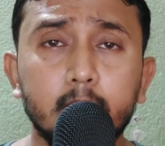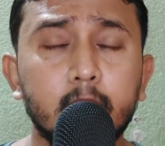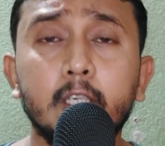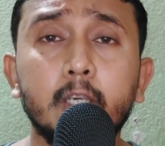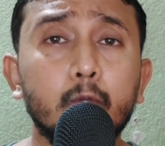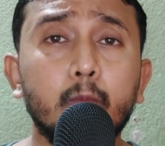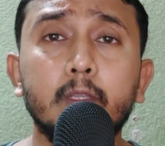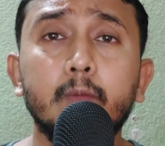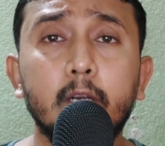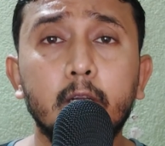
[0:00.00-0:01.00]
যে হিসাবে
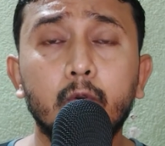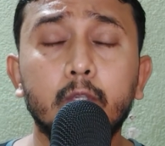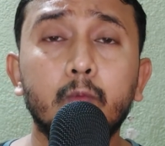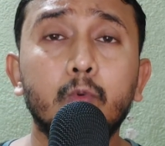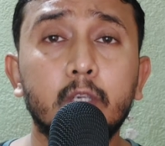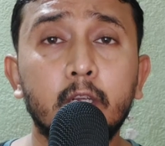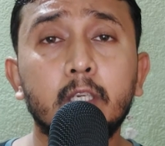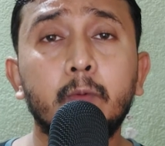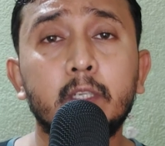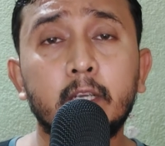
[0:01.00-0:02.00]
তোমাদের বাড়ি রয়েছে এবং সেই
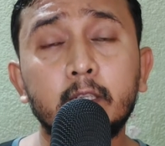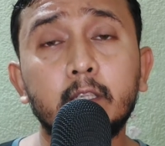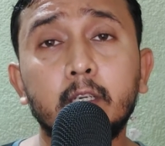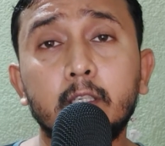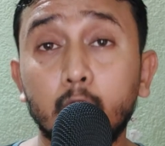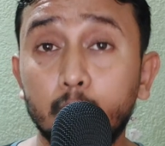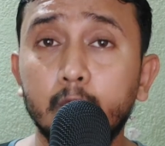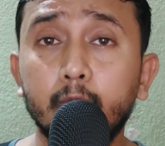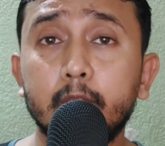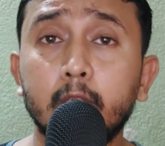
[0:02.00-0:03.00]
হিসাবে সেখান থেকে
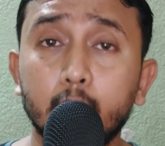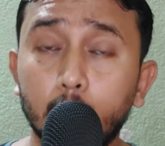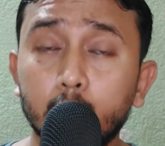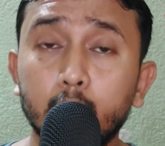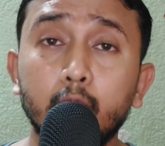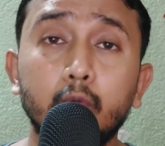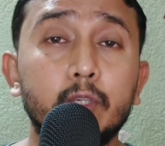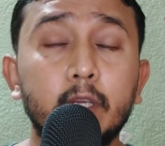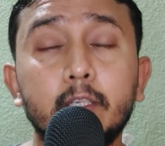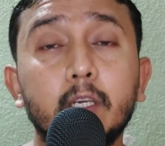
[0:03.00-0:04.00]
যাদবপুর ইউনিভার্সিটি যত দূর তো
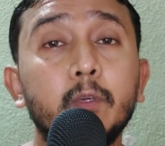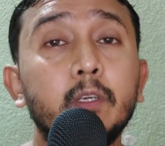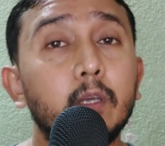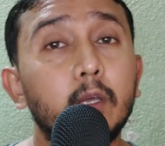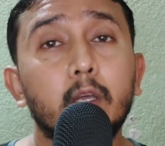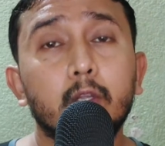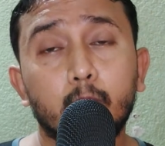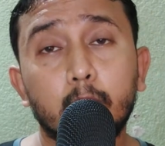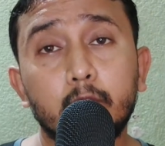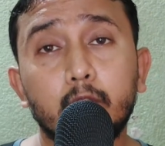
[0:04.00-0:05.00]
সেই হিসাবে
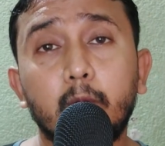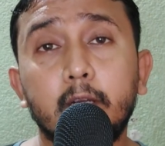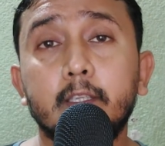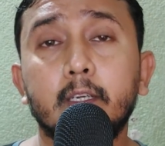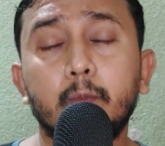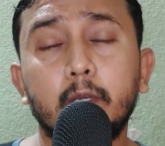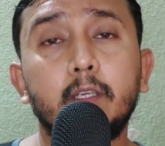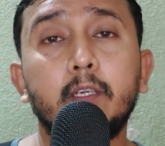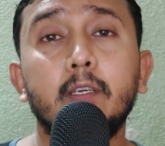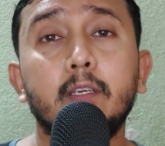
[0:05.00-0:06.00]
তোমরা নিশ্চয়ই বাড়ি থেকে
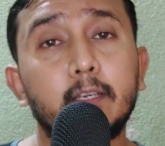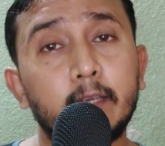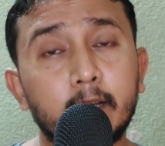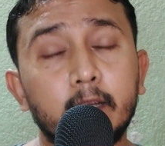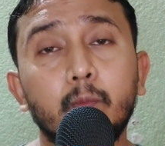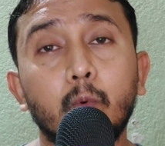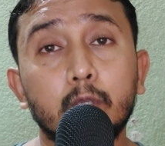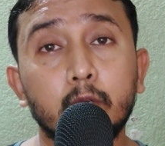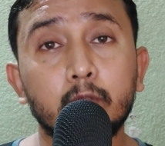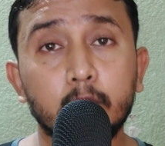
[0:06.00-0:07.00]
বেরিয়ে এখানে
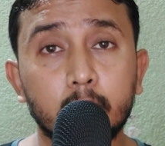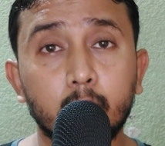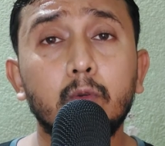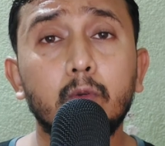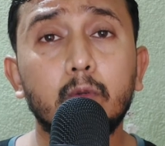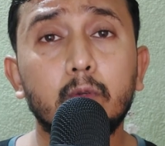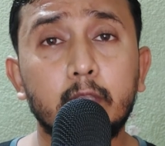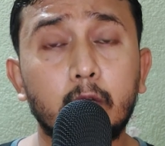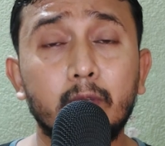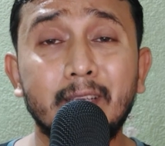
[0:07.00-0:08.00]
পৌঁছানোর চেষ্টা
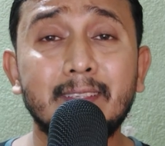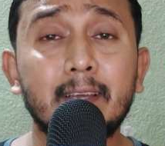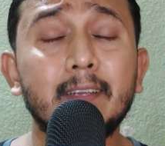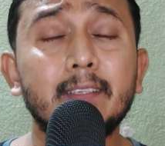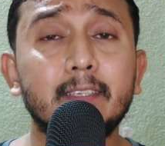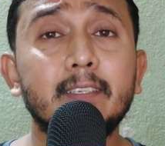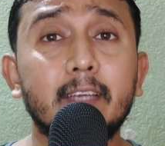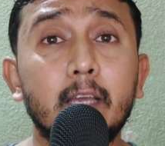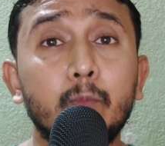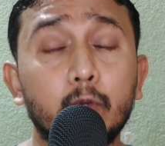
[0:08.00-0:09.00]
দেখো এখানে যে
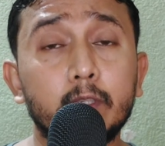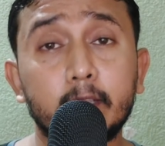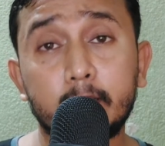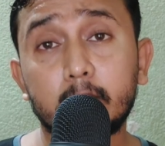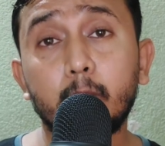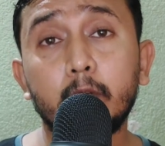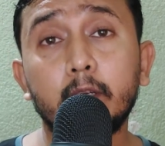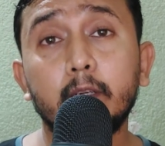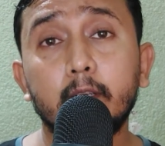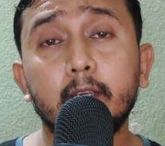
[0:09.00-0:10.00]
টাইম রয়েছে
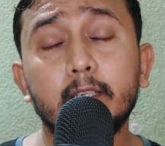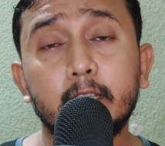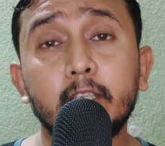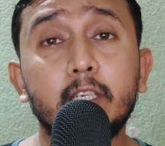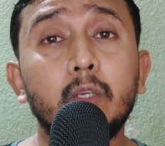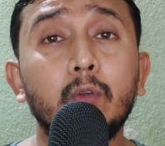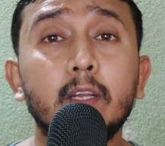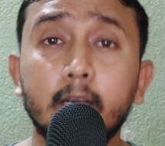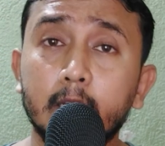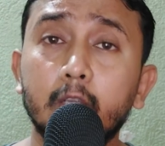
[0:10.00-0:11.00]
এক্সামের সেই
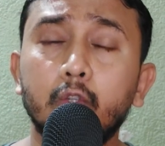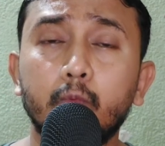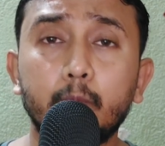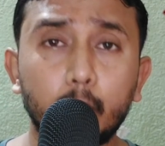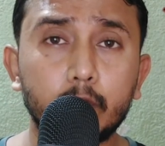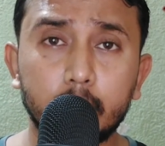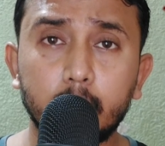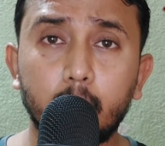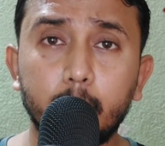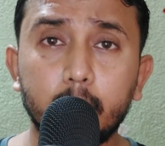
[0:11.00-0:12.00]
শিডিউলের আগে কিন্তু তোমার
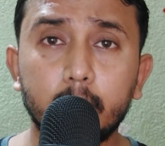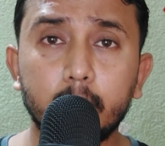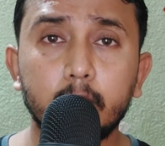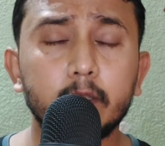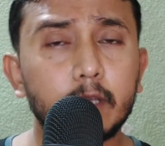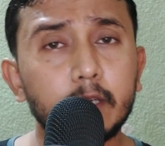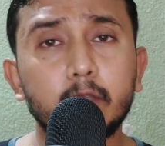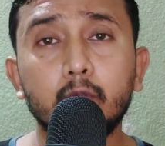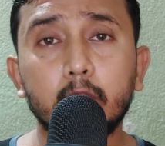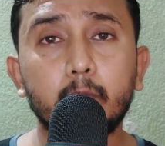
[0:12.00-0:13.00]
পৌঁছাতেই হবে তাই
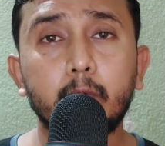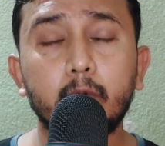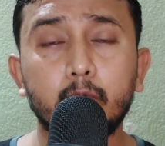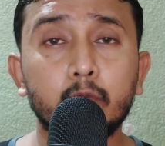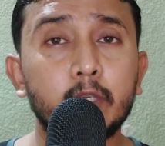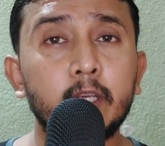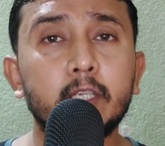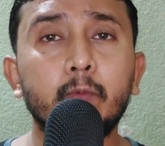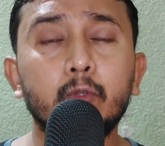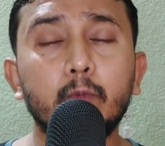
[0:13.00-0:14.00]
না তো যেভাবে হোক তো সেই
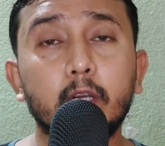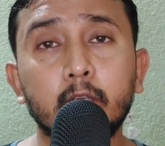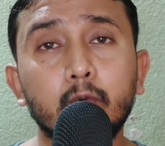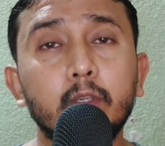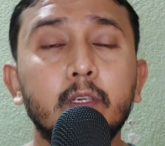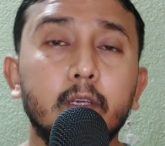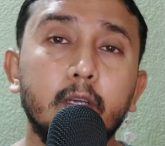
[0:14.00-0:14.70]
হিসাবেই তুমি আশা করি